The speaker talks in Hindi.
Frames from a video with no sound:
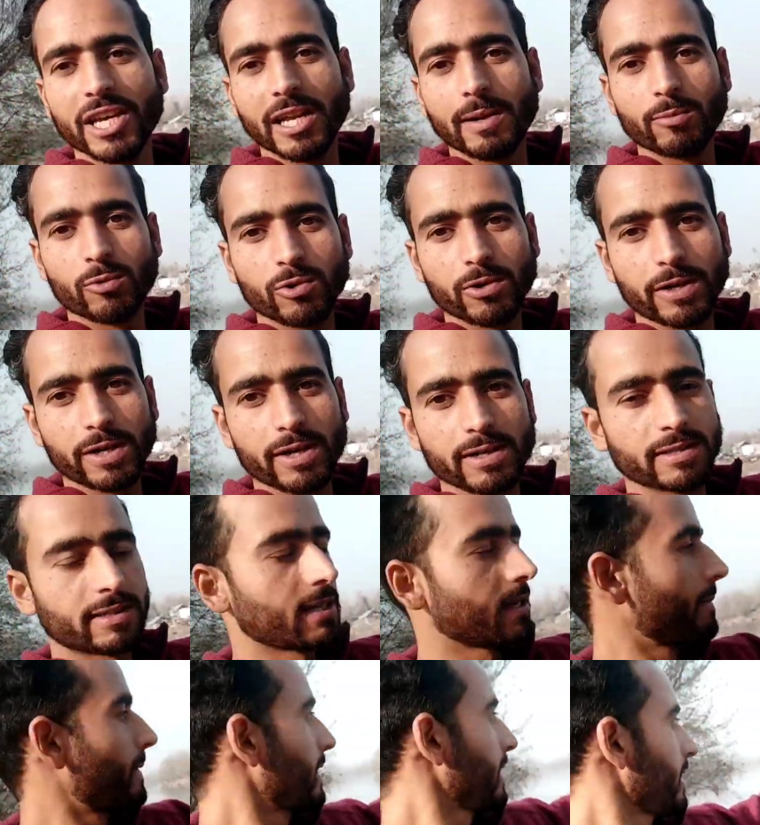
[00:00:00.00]
इस जलम को
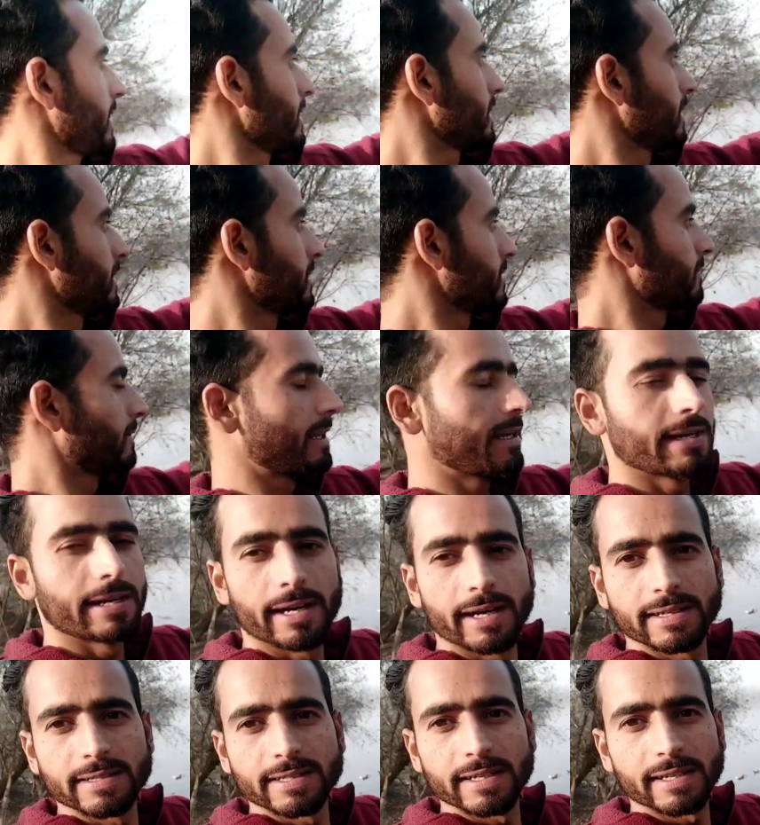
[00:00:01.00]
क्रॉस किया मैंने इस वाली
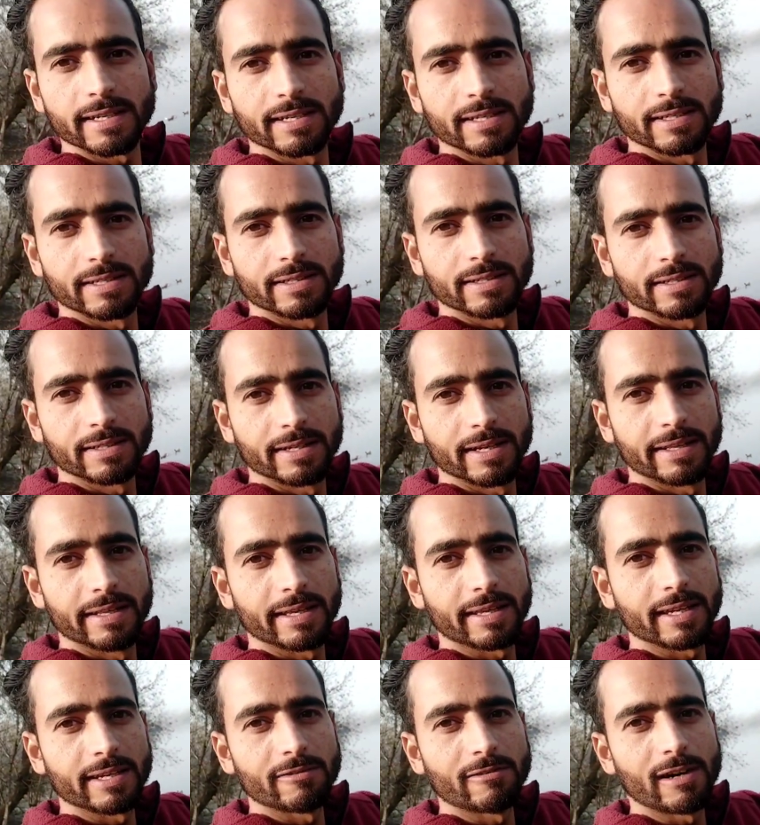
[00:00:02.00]
नाव से
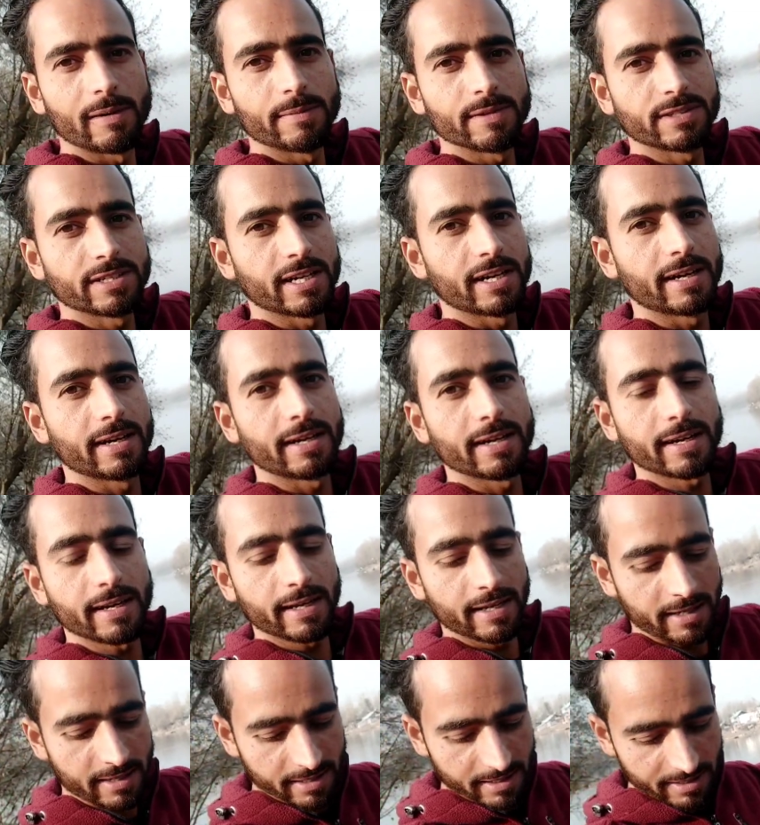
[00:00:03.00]
ये देखिए वापस जा रही
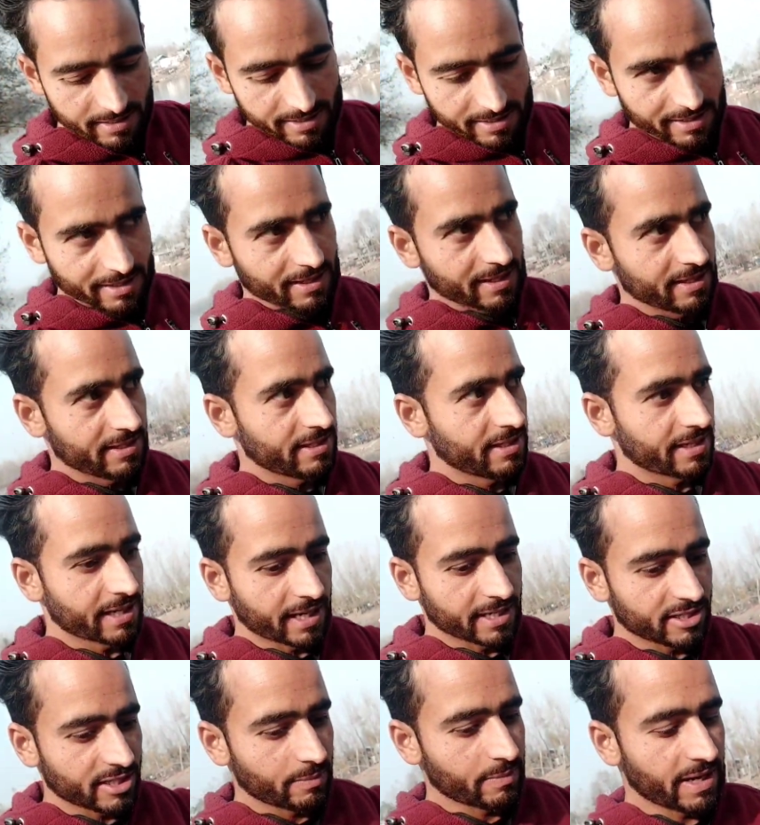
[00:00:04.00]
है इसी
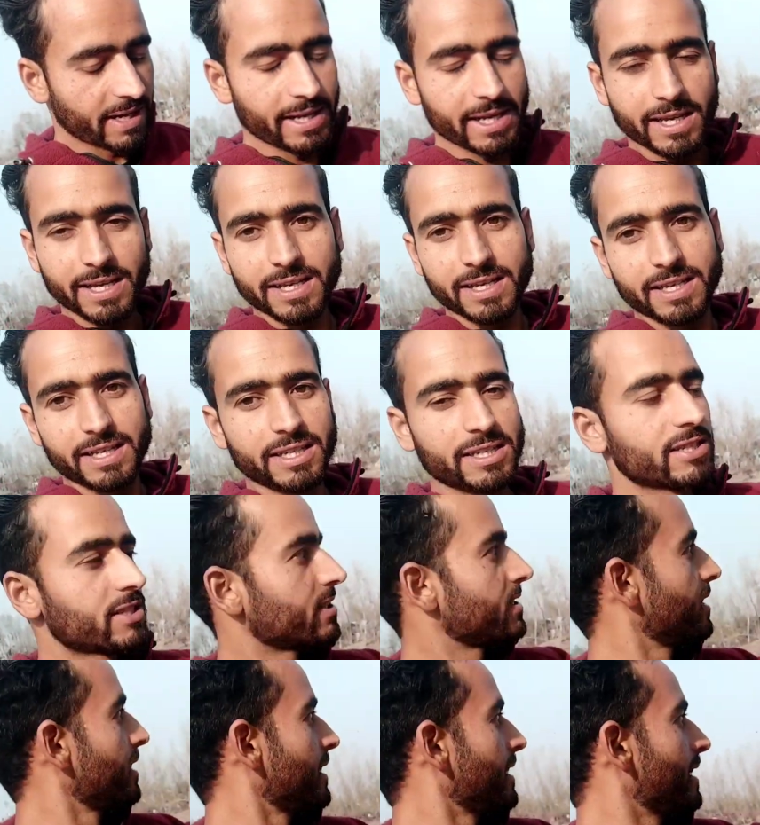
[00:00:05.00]
नाव से मैंने
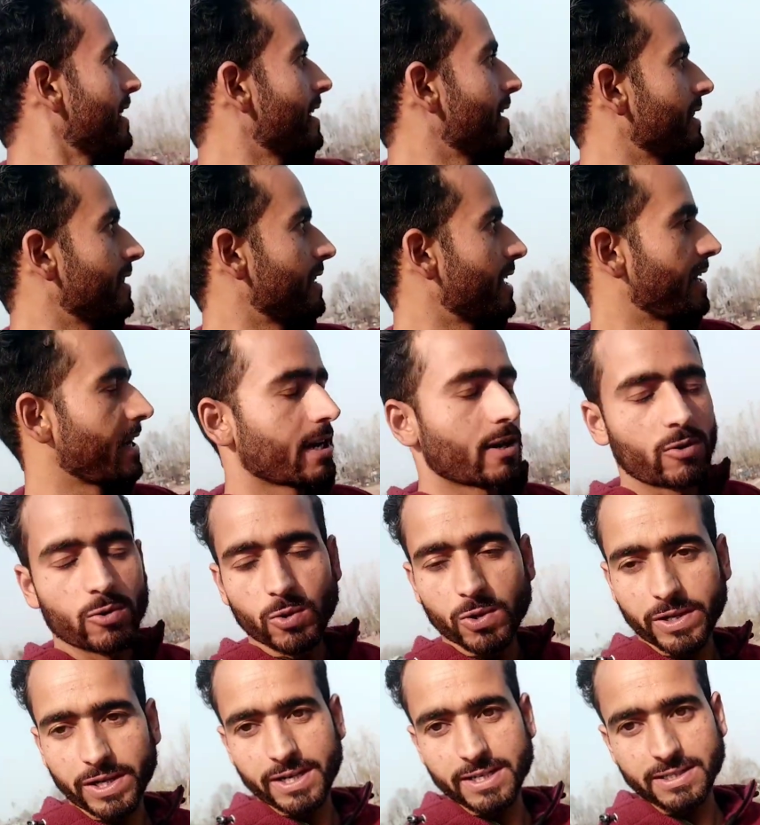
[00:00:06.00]
इस दरिया
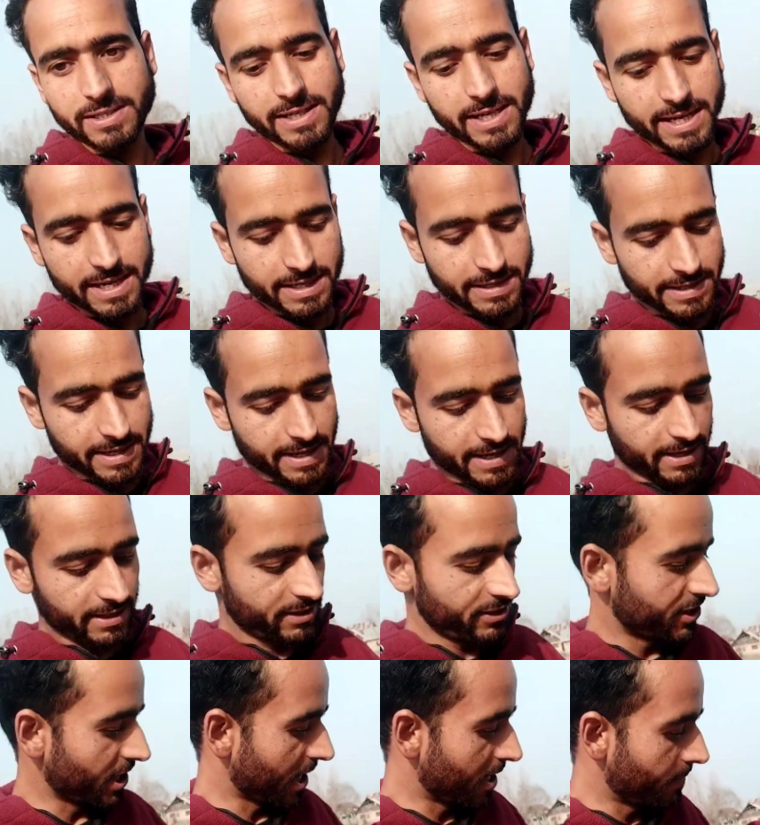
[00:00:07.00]
को क्रॉस किया ये
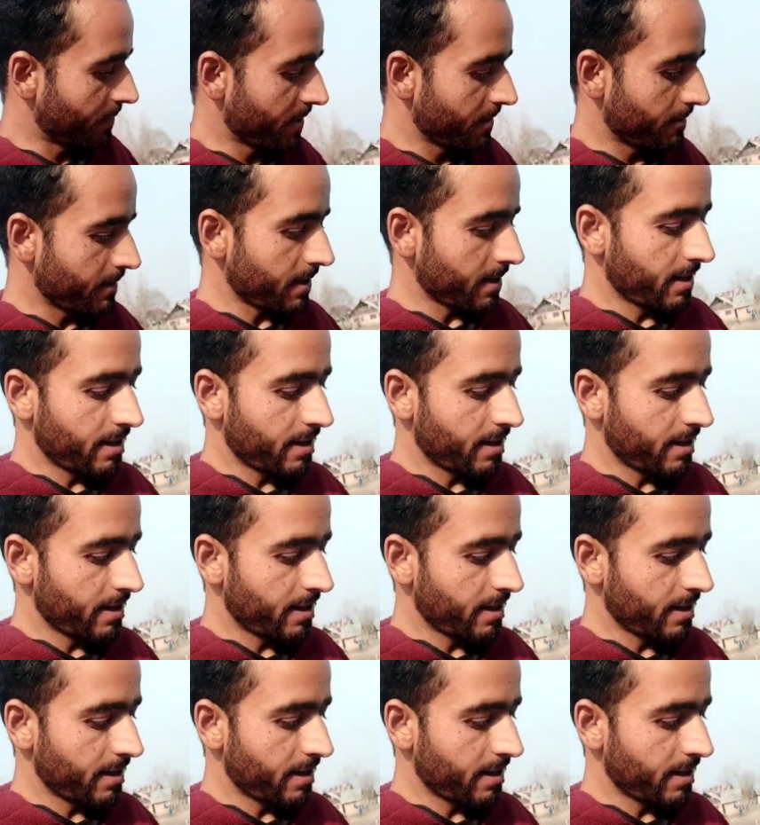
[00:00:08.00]
है जहनम